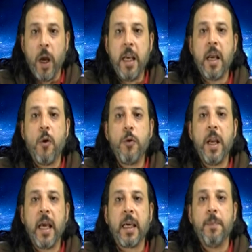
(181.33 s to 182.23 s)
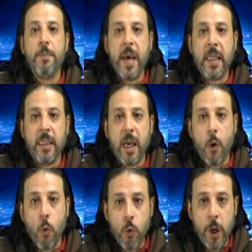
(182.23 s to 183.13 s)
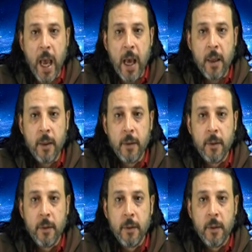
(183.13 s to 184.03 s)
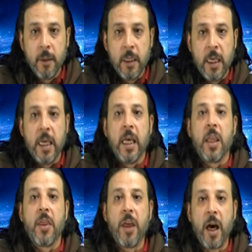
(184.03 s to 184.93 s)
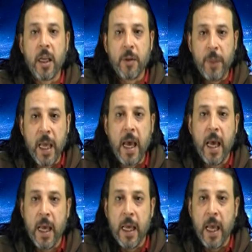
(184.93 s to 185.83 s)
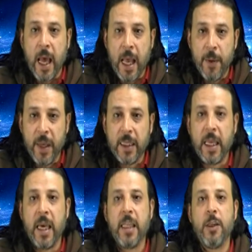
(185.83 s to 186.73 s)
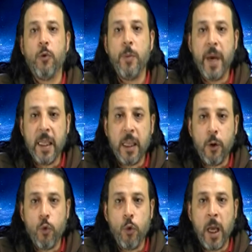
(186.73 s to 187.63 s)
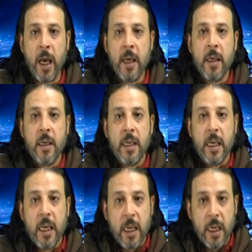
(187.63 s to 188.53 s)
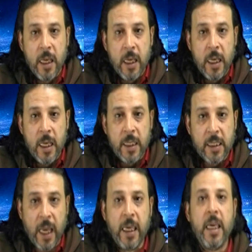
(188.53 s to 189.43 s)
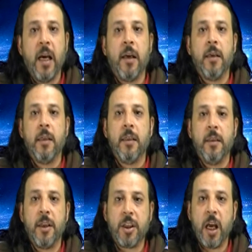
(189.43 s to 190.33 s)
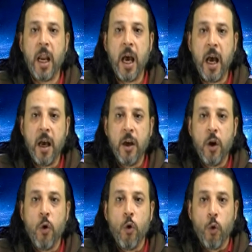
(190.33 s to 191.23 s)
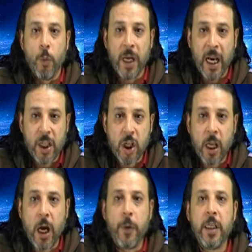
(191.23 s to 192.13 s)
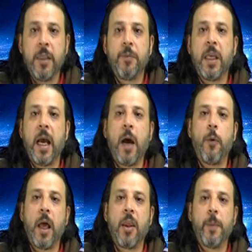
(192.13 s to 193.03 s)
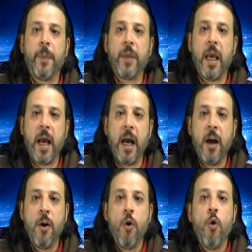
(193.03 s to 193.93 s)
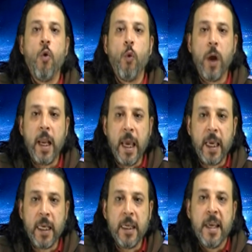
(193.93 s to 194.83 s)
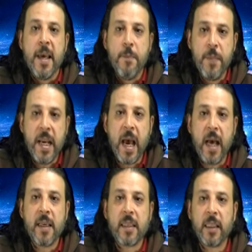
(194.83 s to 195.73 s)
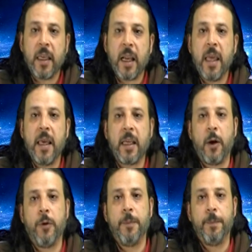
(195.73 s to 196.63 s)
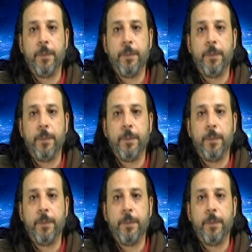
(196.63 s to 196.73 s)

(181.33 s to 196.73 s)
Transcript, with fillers: وان هناك مادة اولى ظهرت منها المادة هذه والمادة الاولى صحيح نجهلها وما نعرفش القوانين متاعها والانظمة متاعها ولكن منها صدر هذا الكون